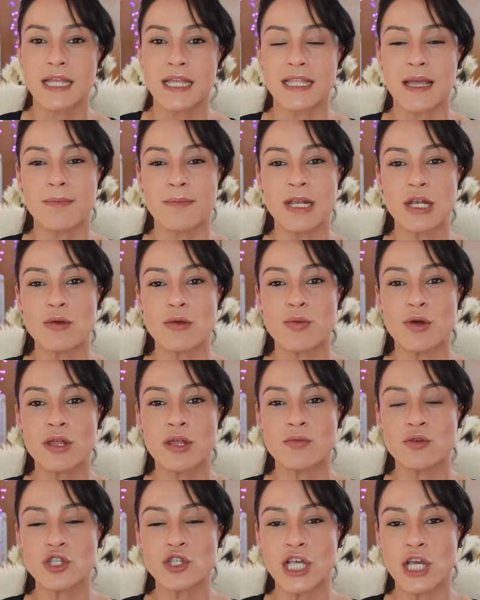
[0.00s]
También lo
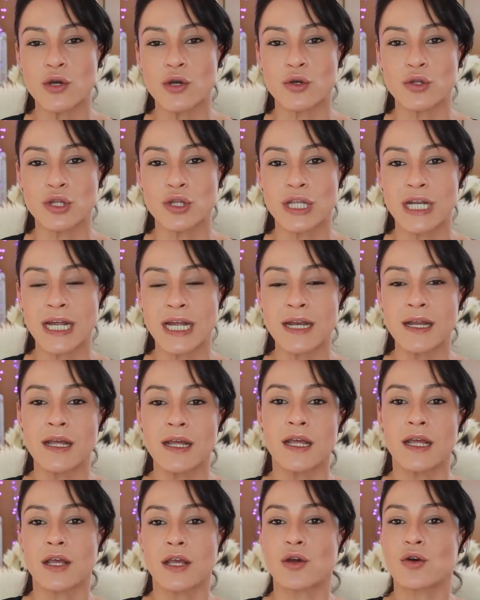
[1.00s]
podemos encontrar
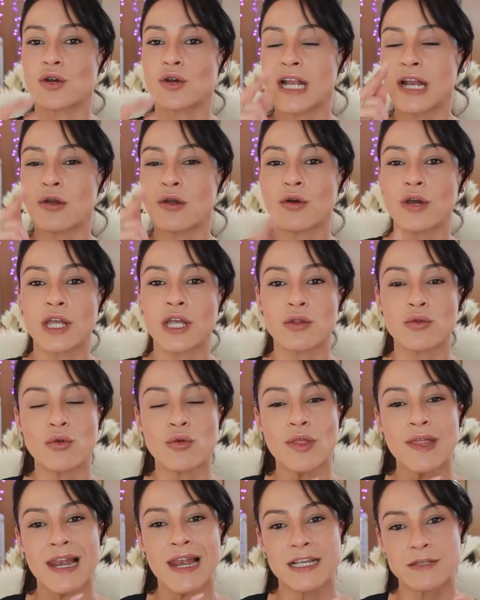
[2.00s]
con la
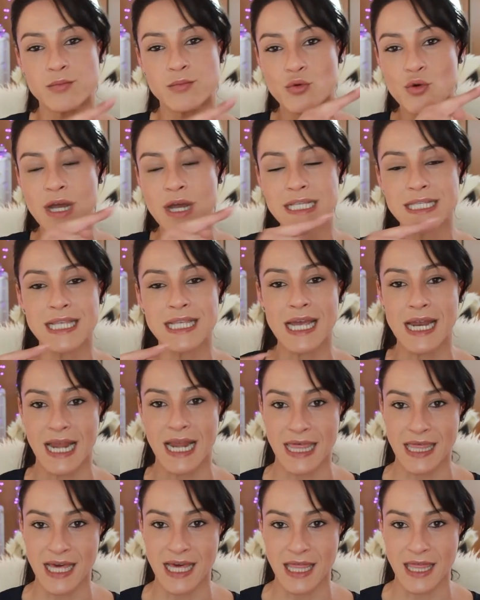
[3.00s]
longitud de las púas
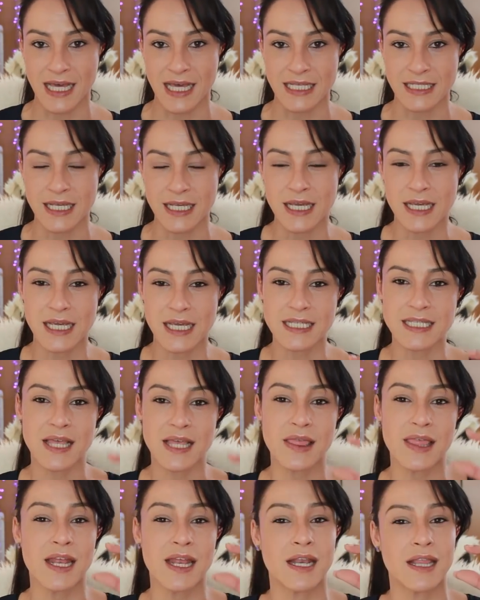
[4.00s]
degradadas, es
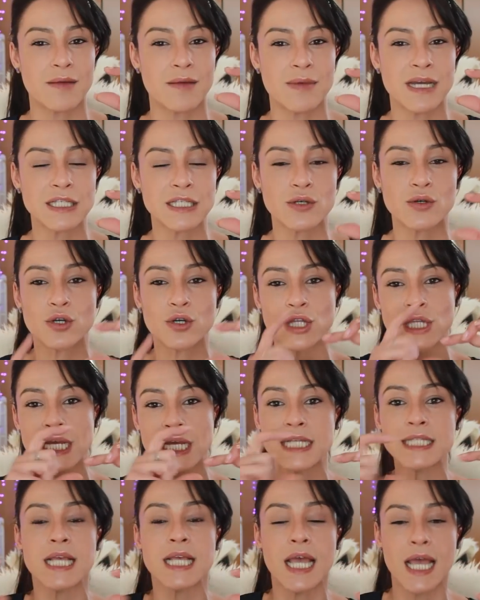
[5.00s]
decir, de más
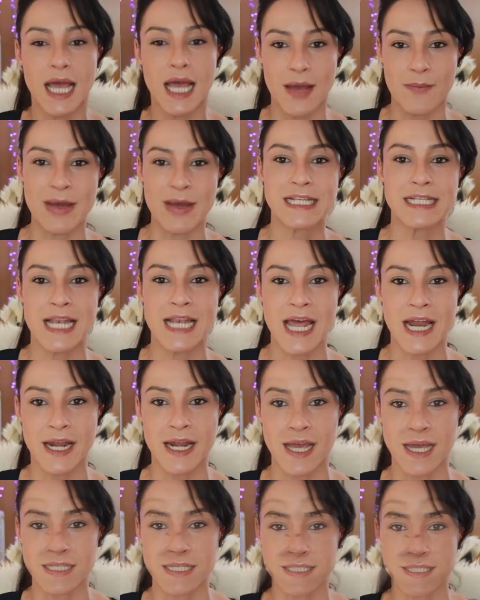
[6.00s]
cortas a más
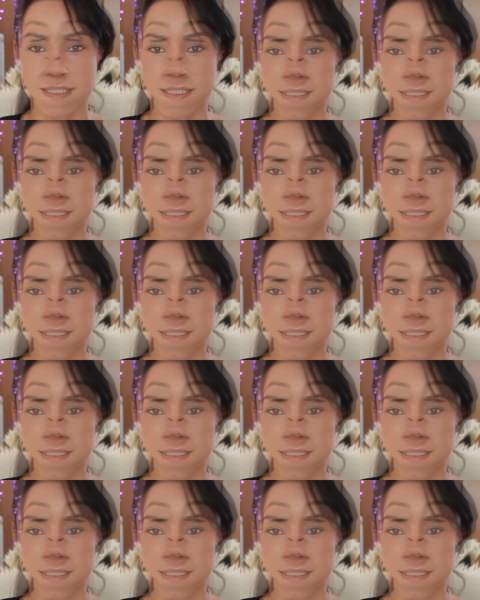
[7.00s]
largas.